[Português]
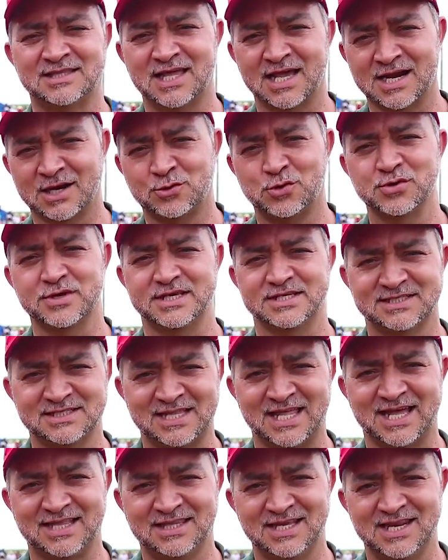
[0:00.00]
terra
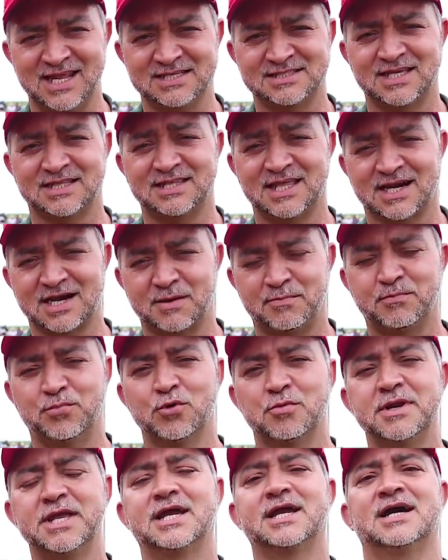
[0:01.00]
conquistada e nessa terra
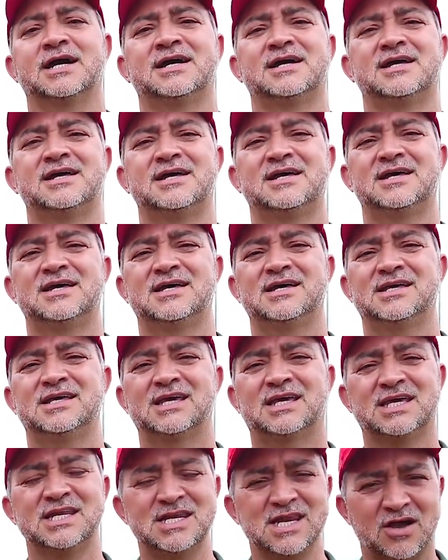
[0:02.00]
pública
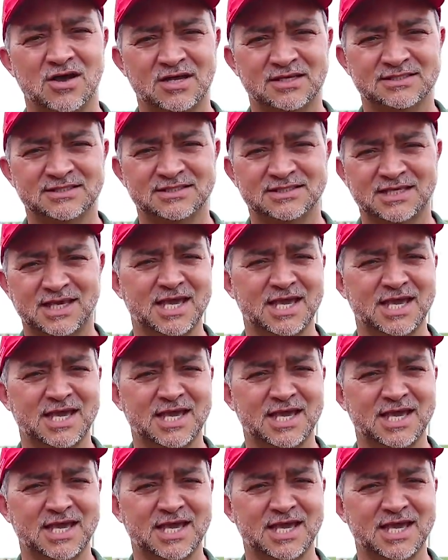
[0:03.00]
e que nós